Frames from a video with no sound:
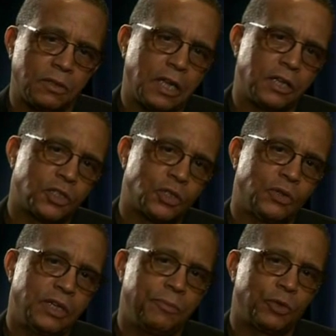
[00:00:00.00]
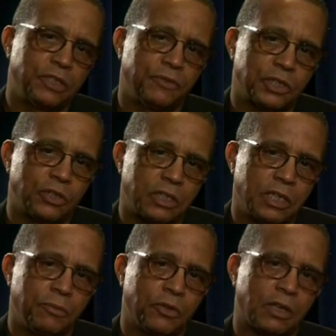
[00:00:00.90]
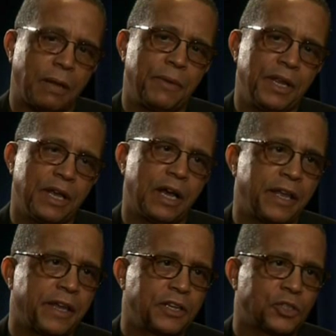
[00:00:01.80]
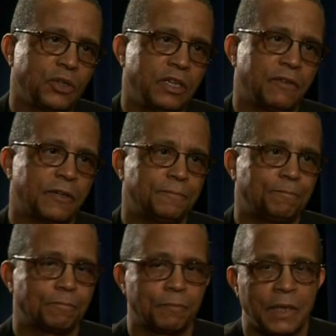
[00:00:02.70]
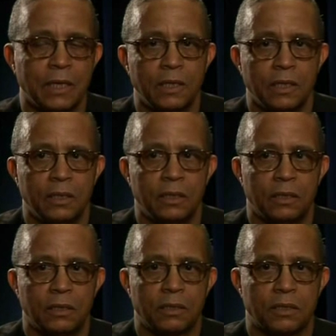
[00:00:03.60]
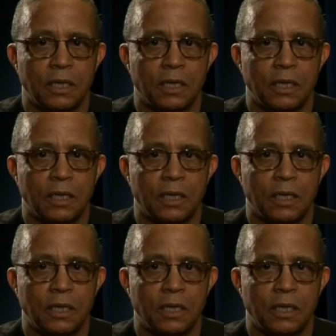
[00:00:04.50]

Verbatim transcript: quelles sont les motivations qui m'ont amené à écrire ce livre. Mm.